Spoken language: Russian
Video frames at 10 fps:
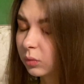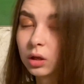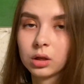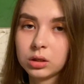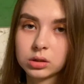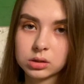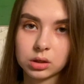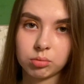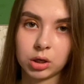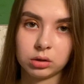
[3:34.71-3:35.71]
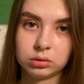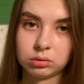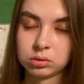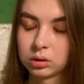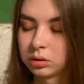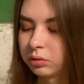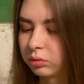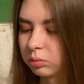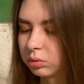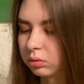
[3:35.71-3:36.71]
Я не оскорбляю ни русских ни в
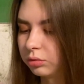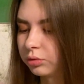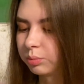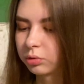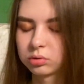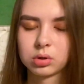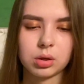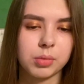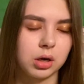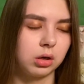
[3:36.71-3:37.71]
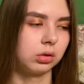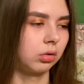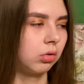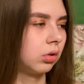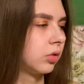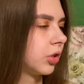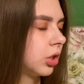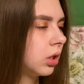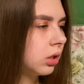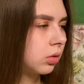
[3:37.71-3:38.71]
коем случае. Просто там реально такой
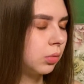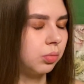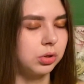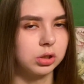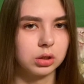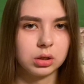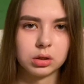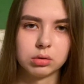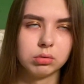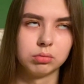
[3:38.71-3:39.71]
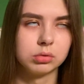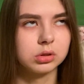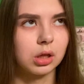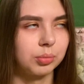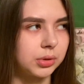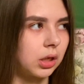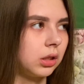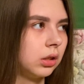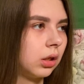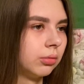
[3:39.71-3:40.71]
извращенец мне пишет, ну, стал писать
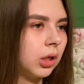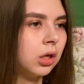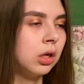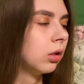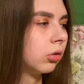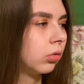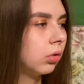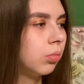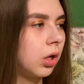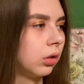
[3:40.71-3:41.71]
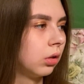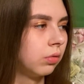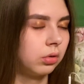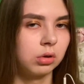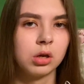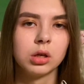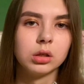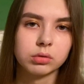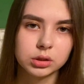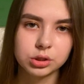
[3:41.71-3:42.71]
недавно. Такой бред. Говорю,
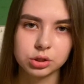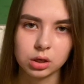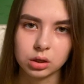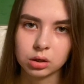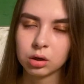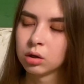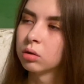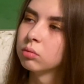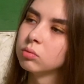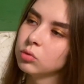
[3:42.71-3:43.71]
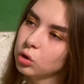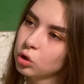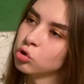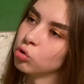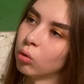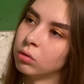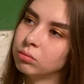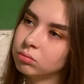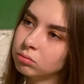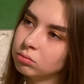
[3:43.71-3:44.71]
я в отношениях. И что?
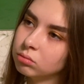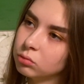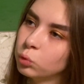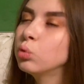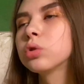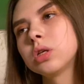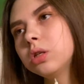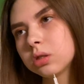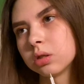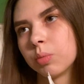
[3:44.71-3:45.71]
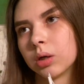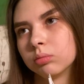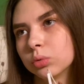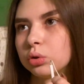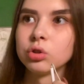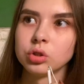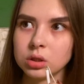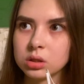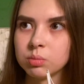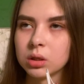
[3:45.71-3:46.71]
Ну, скини себя. Ну, это же
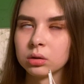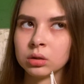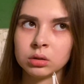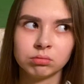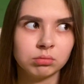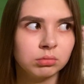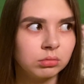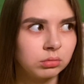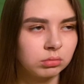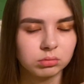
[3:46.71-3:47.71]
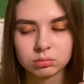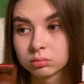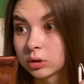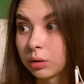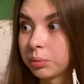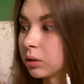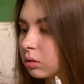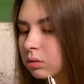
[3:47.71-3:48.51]
не измена. Капец.